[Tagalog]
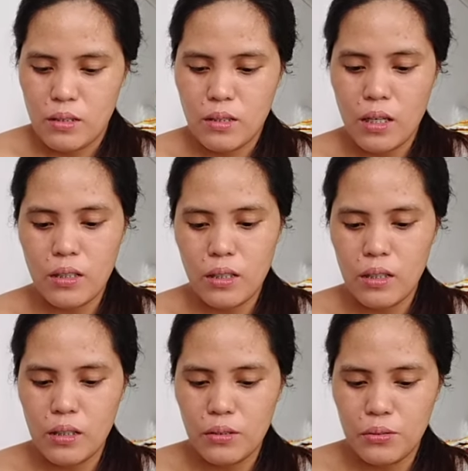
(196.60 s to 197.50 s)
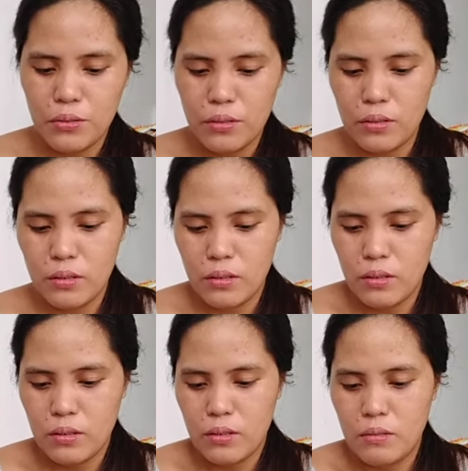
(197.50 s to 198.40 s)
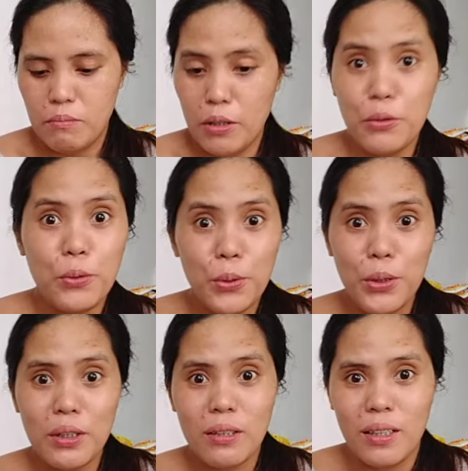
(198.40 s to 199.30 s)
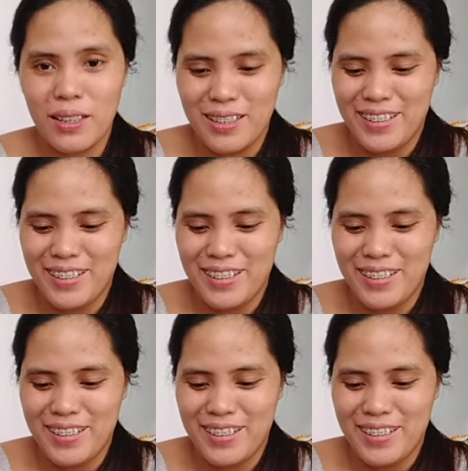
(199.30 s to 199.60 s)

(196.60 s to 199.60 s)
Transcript: Sana nga, no? Manuot. Ay,